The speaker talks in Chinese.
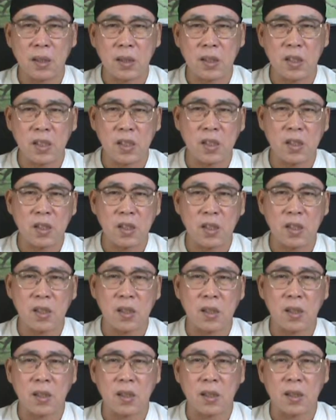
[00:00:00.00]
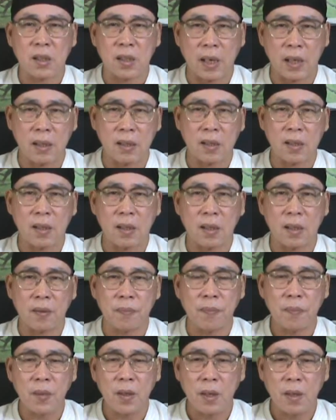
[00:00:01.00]
知知识啊常识啊，
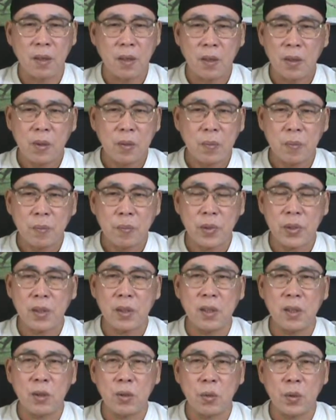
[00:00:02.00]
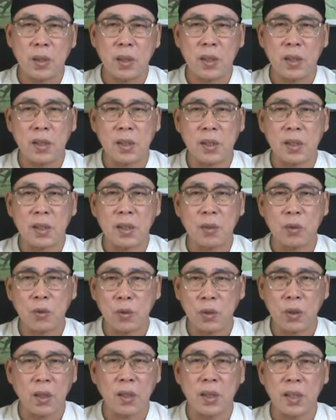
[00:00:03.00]
不是一触可及的，
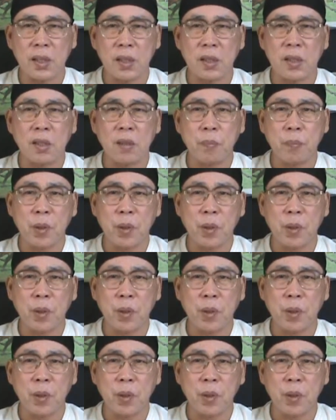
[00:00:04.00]
需要累积。